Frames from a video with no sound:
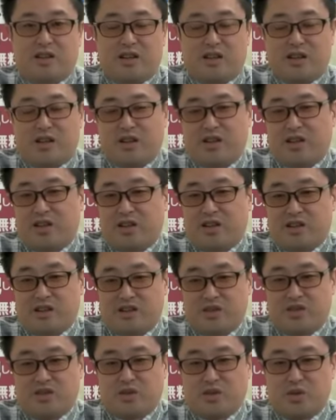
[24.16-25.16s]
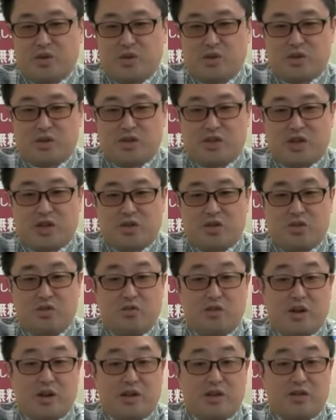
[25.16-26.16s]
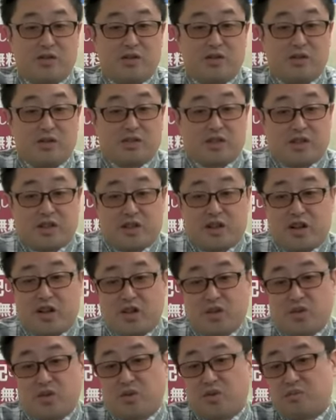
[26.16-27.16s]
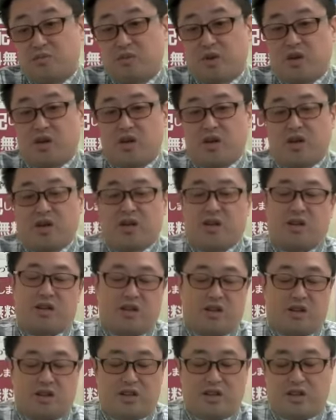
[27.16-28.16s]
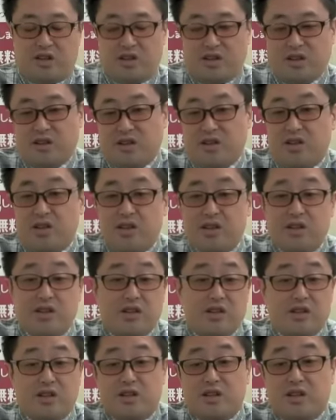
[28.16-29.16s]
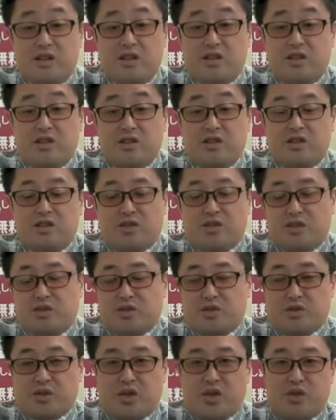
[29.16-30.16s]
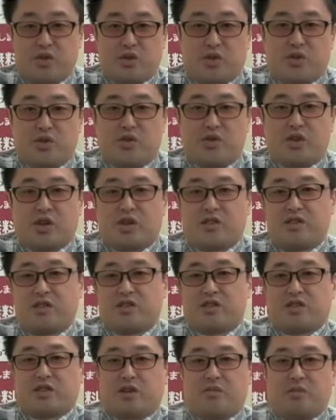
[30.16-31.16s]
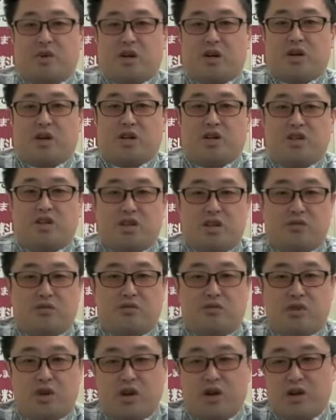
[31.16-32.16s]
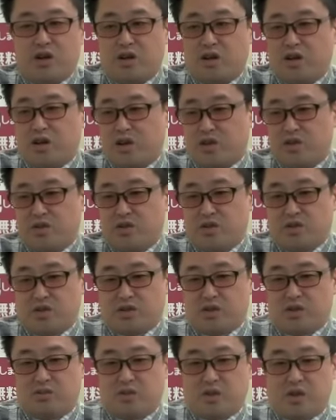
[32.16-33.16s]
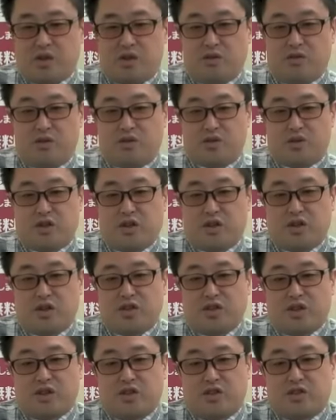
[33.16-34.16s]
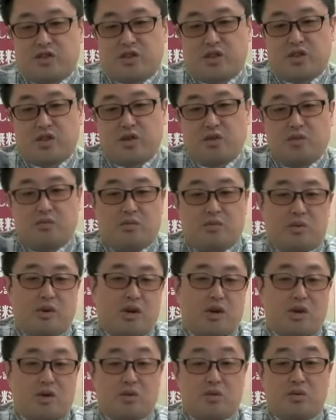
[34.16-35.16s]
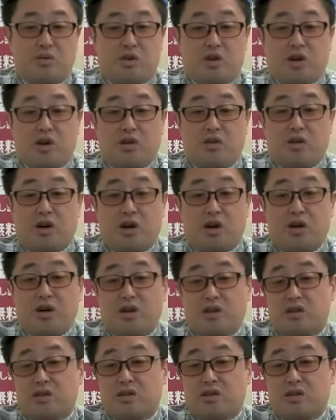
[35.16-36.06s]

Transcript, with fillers: え非常によろしいかと思われるんですねあとまあ、え中央再入級になるんですが、まあ、以前は、えずっと芝を使われてたんですけど、まあ、今回は、